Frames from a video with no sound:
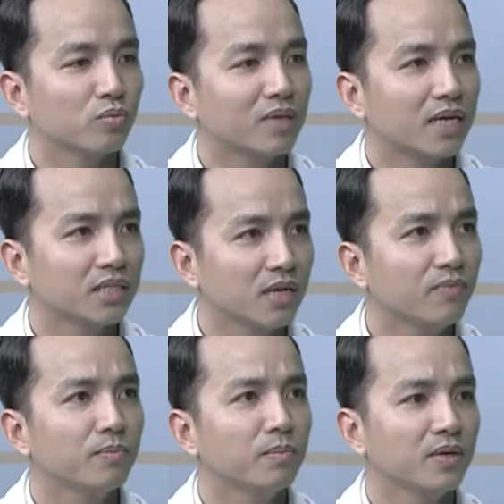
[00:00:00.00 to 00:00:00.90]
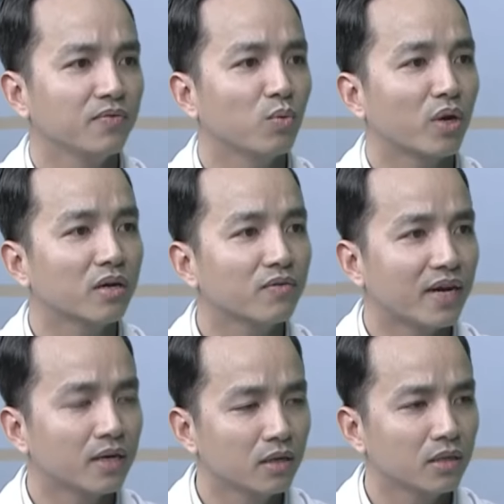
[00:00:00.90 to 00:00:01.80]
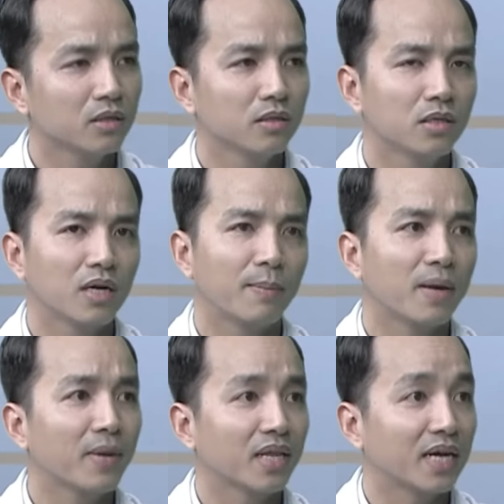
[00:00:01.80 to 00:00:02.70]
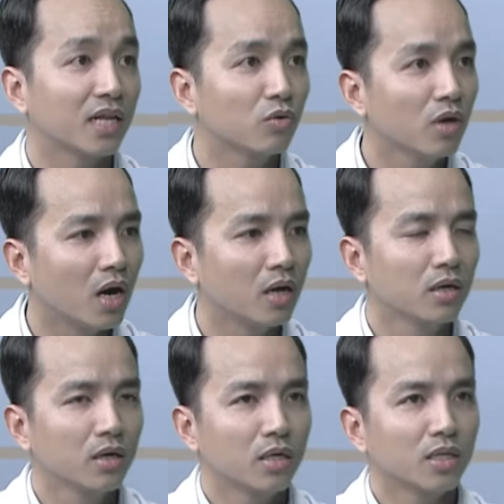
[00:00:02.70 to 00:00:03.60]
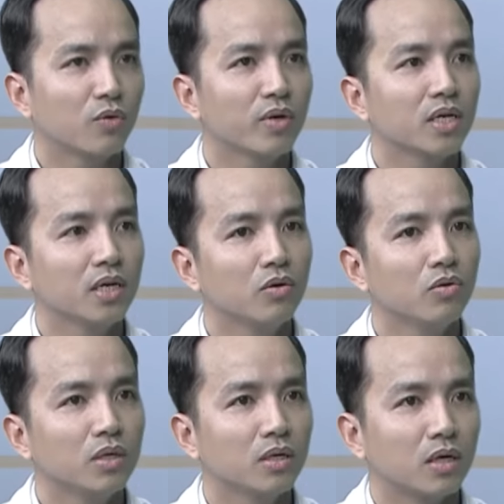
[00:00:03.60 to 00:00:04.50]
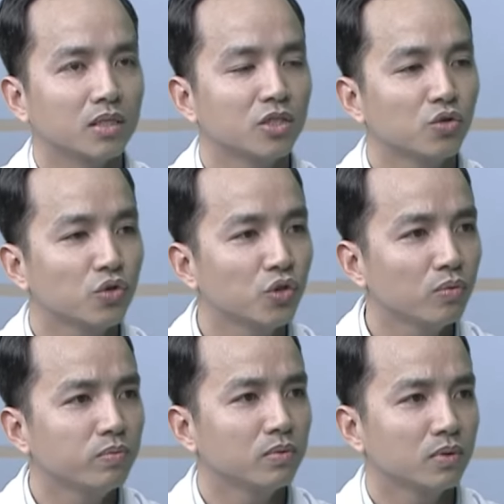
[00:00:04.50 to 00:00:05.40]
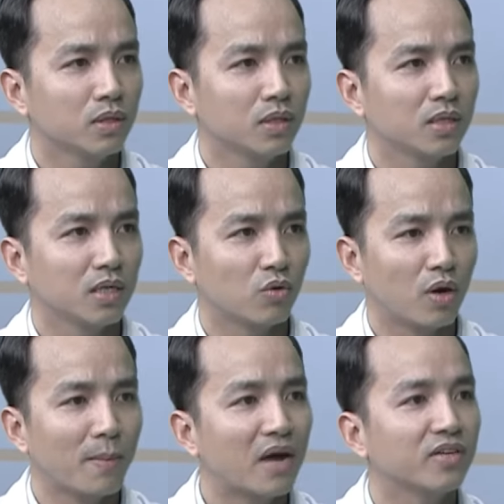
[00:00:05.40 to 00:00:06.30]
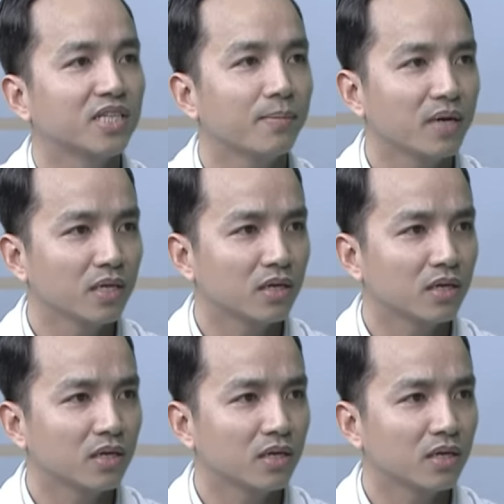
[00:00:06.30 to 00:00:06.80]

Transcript: chúng ta dễ bị viêm quanh khớp vai hơn như là mắc bệnh đái tháo đường. Theo nghiên cứu thì ở dân số chung thì thì khoảng 3% bệnh